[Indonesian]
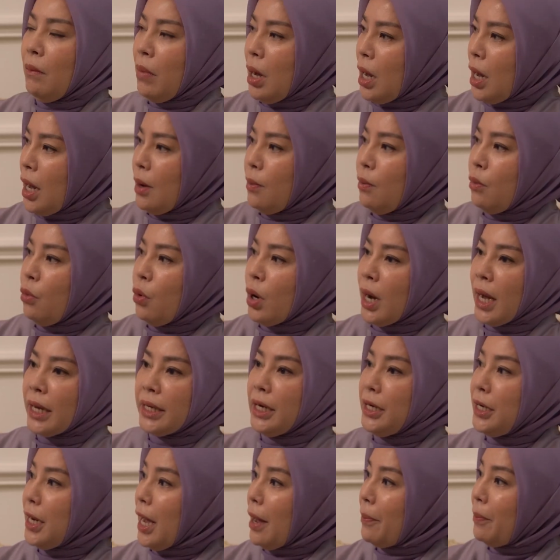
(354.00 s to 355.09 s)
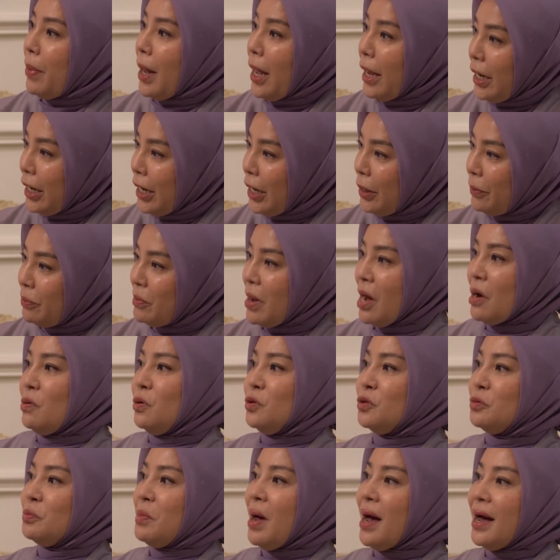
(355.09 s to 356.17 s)
"Mbak, mukanya diapain?
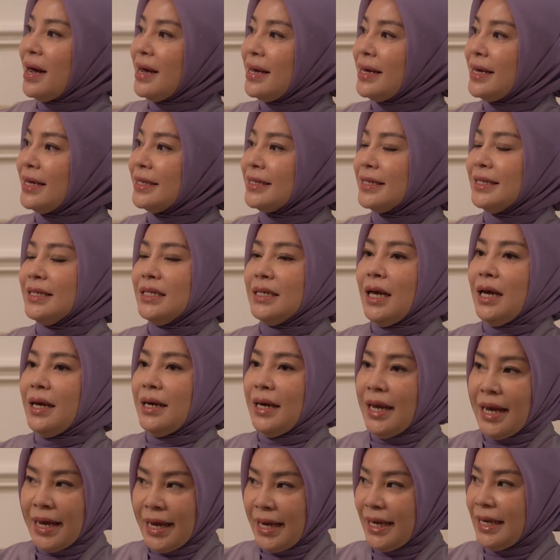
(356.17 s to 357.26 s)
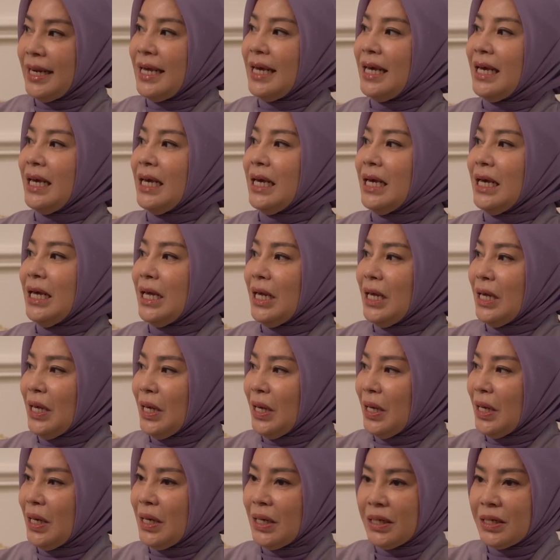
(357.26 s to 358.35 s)
Bagus banget." Nah, ini
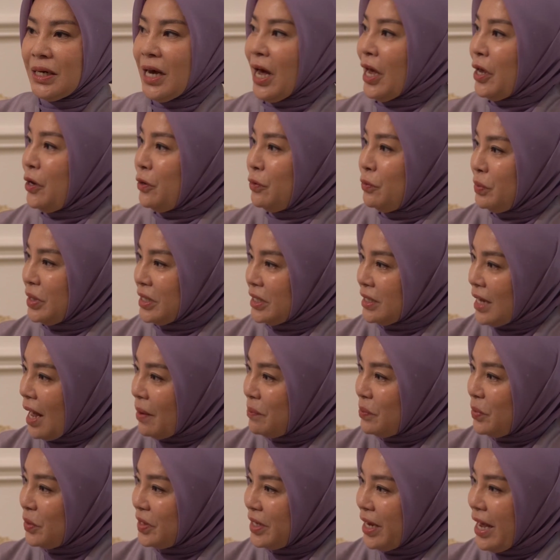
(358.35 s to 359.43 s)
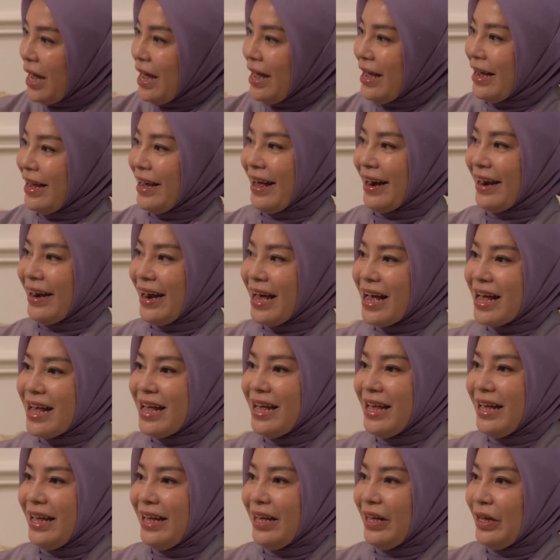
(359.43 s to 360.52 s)
uh, gayung bersambut ya karena
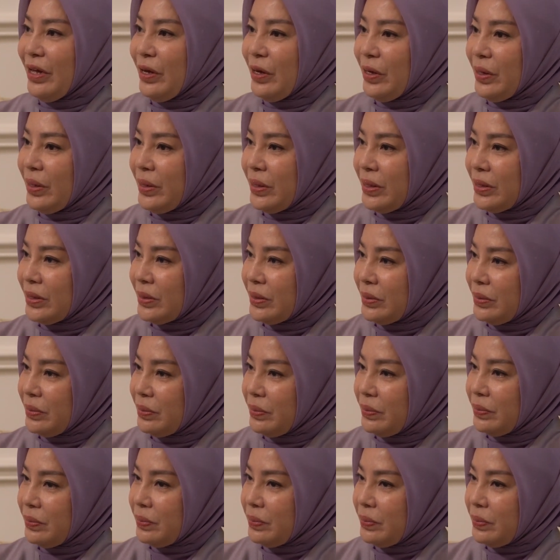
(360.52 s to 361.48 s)
uh,